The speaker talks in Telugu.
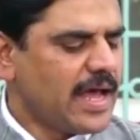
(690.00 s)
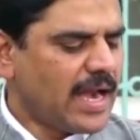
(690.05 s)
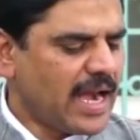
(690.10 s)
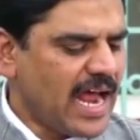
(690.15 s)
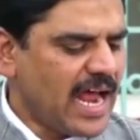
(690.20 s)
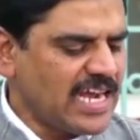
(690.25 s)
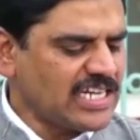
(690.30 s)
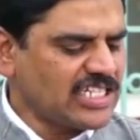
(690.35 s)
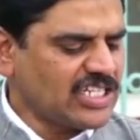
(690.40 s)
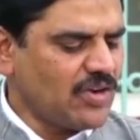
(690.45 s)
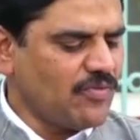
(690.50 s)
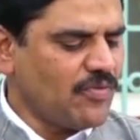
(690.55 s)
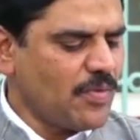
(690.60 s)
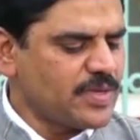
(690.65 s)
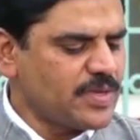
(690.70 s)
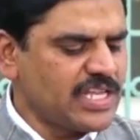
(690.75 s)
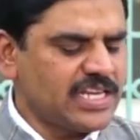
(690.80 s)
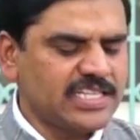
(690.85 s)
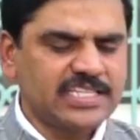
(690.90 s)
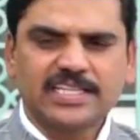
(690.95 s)
రాష్ట్ర
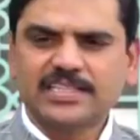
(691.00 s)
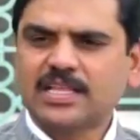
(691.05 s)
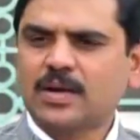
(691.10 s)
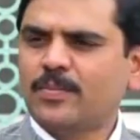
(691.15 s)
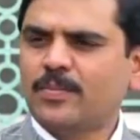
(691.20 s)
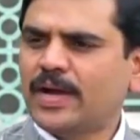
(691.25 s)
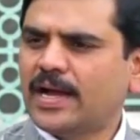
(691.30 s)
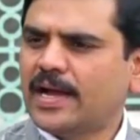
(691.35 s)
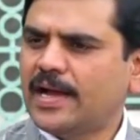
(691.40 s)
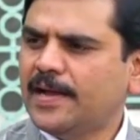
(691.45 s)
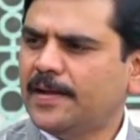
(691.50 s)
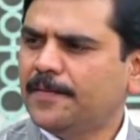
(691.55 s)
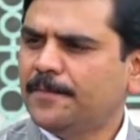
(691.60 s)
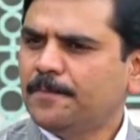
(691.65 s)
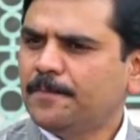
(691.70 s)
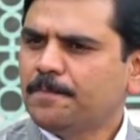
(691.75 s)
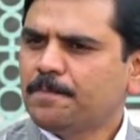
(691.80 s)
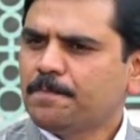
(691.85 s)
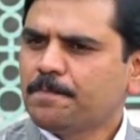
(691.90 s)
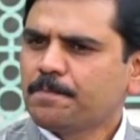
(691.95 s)
విభజన సందర్భంగా
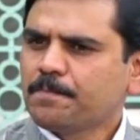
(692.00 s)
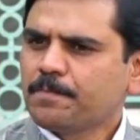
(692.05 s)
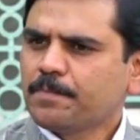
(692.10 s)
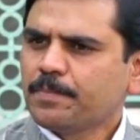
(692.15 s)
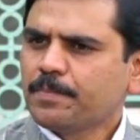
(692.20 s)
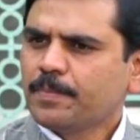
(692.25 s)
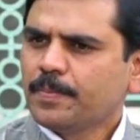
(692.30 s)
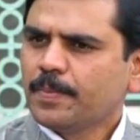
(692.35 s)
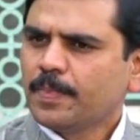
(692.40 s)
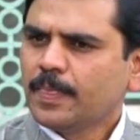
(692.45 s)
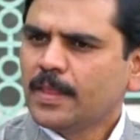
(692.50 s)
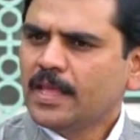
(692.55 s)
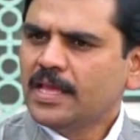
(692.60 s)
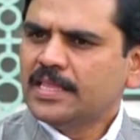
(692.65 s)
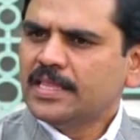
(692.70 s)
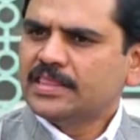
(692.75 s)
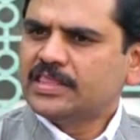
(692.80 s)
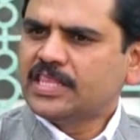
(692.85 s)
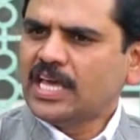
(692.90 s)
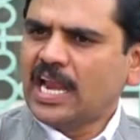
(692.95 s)

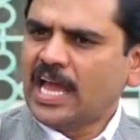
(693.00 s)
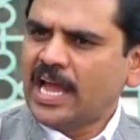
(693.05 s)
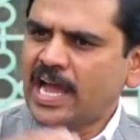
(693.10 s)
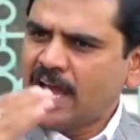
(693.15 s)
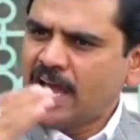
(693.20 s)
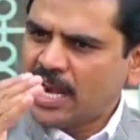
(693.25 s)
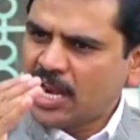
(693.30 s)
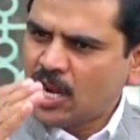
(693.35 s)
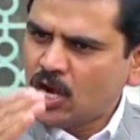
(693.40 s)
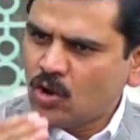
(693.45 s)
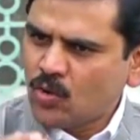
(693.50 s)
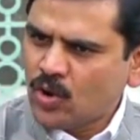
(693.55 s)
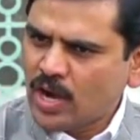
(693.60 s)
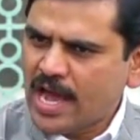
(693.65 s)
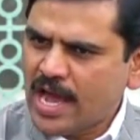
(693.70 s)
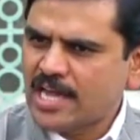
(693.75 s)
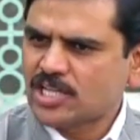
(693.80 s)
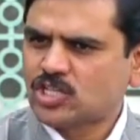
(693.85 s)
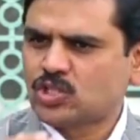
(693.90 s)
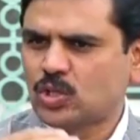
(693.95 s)
తెలంగాణలో ఉన్న
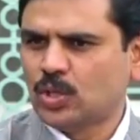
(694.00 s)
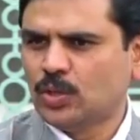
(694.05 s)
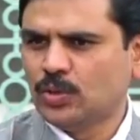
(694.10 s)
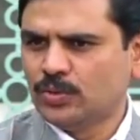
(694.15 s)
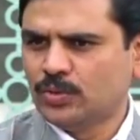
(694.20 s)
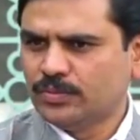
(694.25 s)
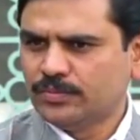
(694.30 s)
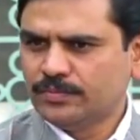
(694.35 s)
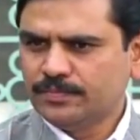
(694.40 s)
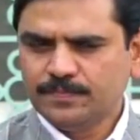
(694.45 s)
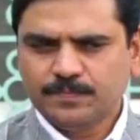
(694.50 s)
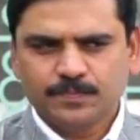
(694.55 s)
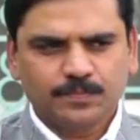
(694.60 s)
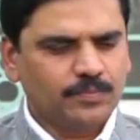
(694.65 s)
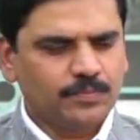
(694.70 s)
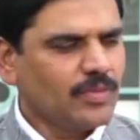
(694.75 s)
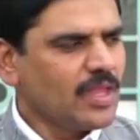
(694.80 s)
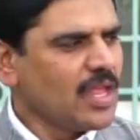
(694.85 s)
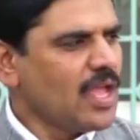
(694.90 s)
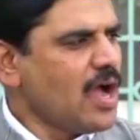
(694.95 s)
ఆస్తులు
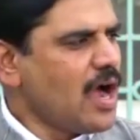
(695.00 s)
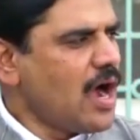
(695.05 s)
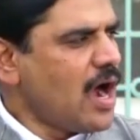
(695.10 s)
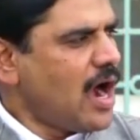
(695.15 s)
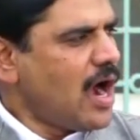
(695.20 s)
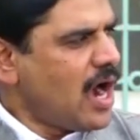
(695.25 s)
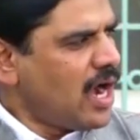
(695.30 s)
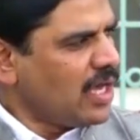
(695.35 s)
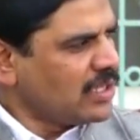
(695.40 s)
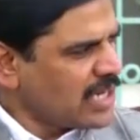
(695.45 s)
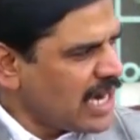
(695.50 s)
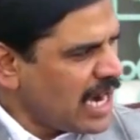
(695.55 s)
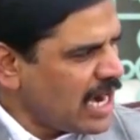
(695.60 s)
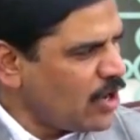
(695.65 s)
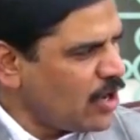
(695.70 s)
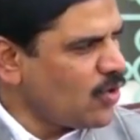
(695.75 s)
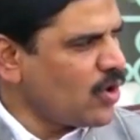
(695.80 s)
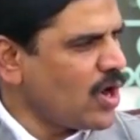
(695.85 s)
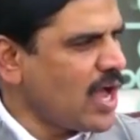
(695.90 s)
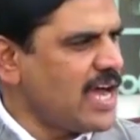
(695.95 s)
ఆంధ్రాలో
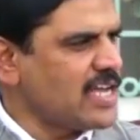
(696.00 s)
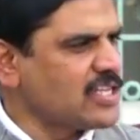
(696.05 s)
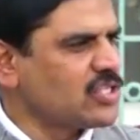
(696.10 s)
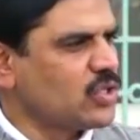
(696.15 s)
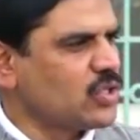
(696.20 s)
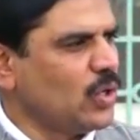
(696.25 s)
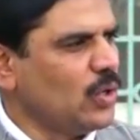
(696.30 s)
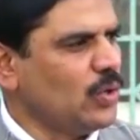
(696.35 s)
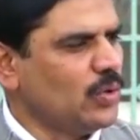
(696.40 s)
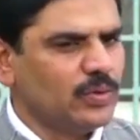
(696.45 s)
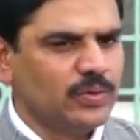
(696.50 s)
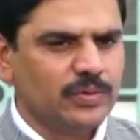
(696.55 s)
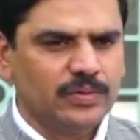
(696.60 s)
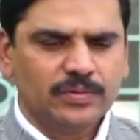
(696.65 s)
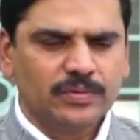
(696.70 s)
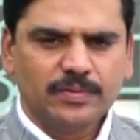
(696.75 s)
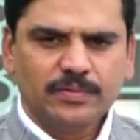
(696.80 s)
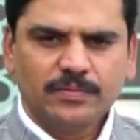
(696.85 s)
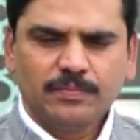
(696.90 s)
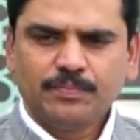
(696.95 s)
ఉన్న ఆస్తులు
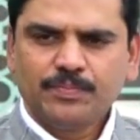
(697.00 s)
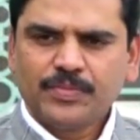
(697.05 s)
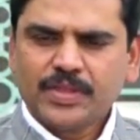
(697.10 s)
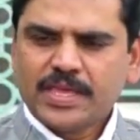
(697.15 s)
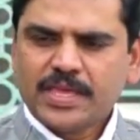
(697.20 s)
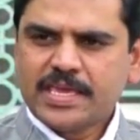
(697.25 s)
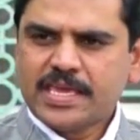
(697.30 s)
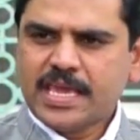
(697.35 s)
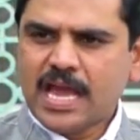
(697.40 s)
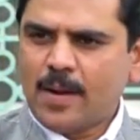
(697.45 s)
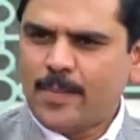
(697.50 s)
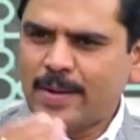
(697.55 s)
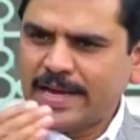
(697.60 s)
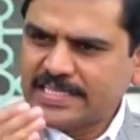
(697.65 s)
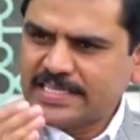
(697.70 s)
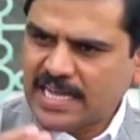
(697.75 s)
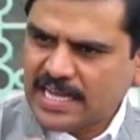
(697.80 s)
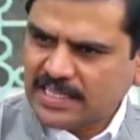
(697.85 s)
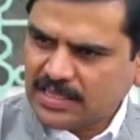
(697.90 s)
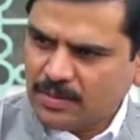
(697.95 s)
యాభై
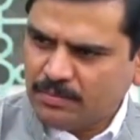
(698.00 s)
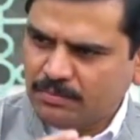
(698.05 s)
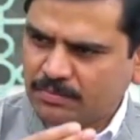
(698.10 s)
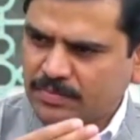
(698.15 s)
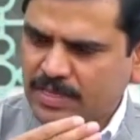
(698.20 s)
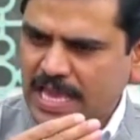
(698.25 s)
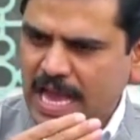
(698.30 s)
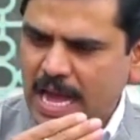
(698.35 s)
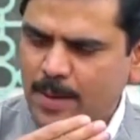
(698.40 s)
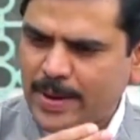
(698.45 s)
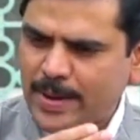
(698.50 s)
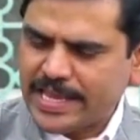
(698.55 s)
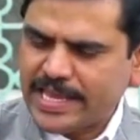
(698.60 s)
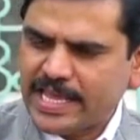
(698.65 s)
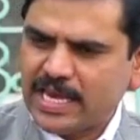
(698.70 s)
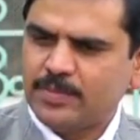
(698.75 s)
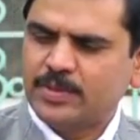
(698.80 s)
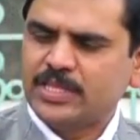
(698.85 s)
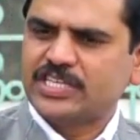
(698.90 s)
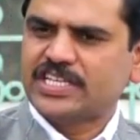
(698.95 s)
శాతం యాభై
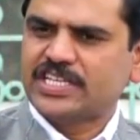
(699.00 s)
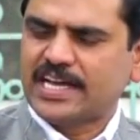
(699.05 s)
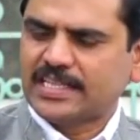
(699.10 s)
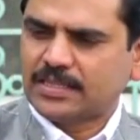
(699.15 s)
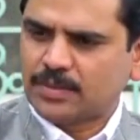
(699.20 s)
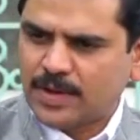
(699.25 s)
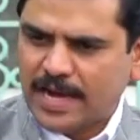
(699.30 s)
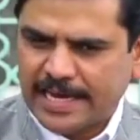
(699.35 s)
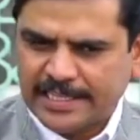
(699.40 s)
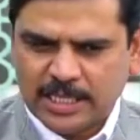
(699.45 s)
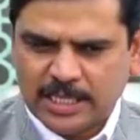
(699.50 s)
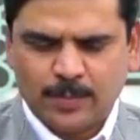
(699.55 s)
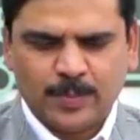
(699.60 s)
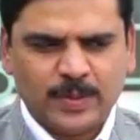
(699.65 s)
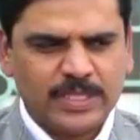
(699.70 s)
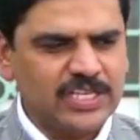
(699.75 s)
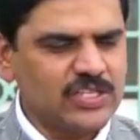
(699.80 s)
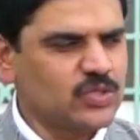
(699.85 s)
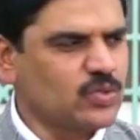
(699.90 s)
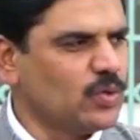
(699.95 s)
ఎనిమిది శాతం
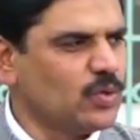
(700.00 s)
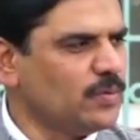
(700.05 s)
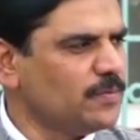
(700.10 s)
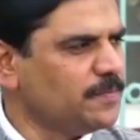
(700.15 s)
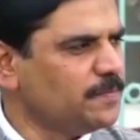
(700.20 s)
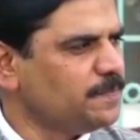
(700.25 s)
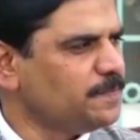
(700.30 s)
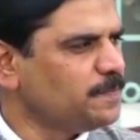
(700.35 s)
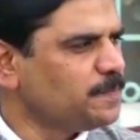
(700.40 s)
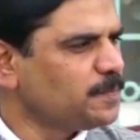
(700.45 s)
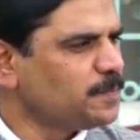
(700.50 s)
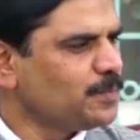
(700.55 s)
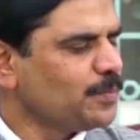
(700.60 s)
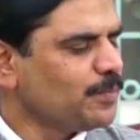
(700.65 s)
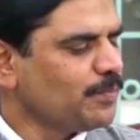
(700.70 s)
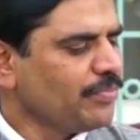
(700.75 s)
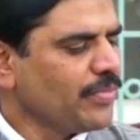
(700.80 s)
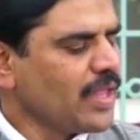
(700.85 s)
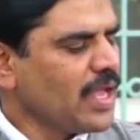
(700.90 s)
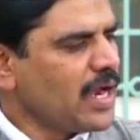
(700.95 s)
ఆంధ్రప్రదేశ్కు
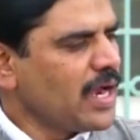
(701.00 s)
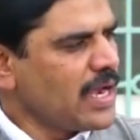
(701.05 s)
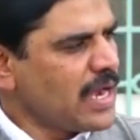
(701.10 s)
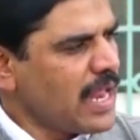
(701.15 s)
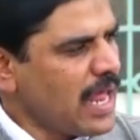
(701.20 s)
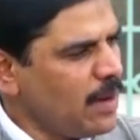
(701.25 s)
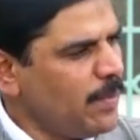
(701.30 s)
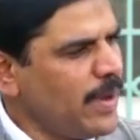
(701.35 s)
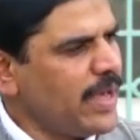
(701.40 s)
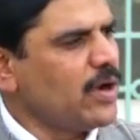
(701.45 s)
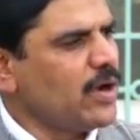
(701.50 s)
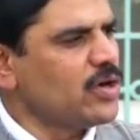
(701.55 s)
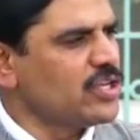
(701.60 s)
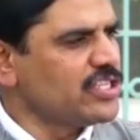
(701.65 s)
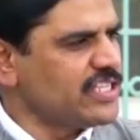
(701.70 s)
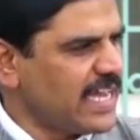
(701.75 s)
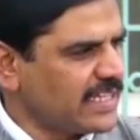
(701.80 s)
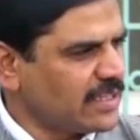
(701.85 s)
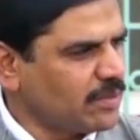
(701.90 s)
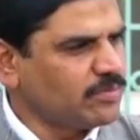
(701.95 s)
నలభై రెండు
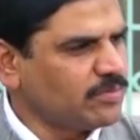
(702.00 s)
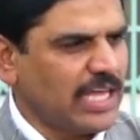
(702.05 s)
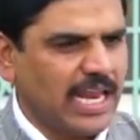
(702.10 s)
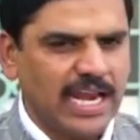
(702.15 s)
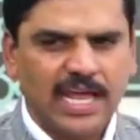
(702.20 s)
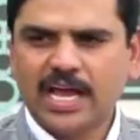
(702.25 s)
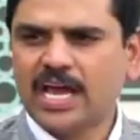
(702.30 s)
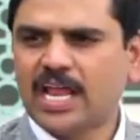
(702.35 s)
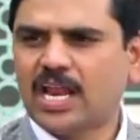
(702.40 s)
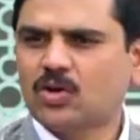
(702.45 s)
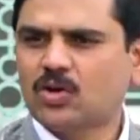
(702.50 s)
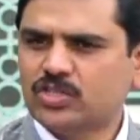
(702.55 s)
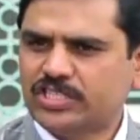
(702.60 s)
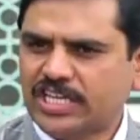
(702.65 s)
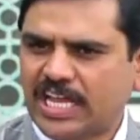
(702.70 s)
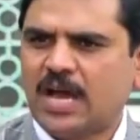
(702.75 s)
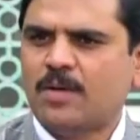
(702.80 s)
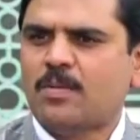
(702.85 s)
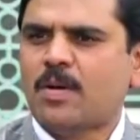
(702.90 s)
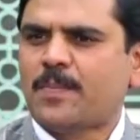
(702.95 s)
శాతం తెలంగాణకు
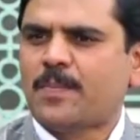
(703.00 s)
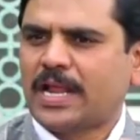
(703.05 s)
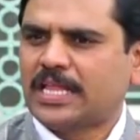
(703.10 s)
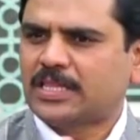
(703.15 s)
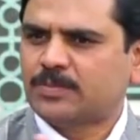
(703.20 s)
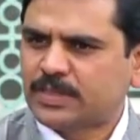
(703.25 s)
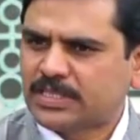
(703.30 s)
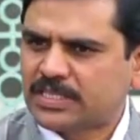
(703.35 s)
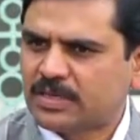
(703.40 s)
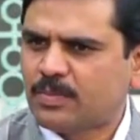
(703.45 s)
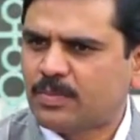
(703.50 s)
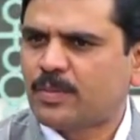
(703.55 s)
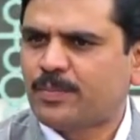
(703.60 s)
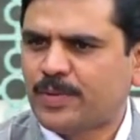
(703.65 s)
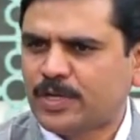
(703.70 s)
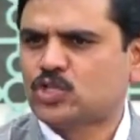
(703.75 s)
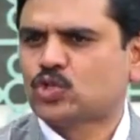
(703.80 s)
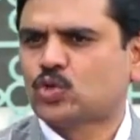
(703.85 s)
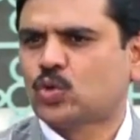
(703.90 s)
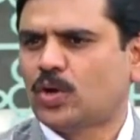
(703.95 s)
జనాభా ప్రాతిపదికను మనం
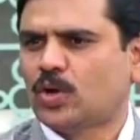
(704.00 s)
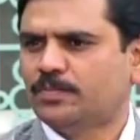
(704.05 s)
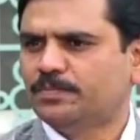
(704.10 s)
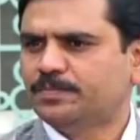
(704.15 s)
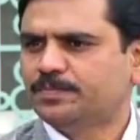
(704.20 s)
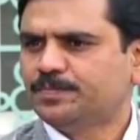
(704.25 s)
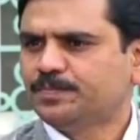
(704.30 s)
పంచుకున్నాం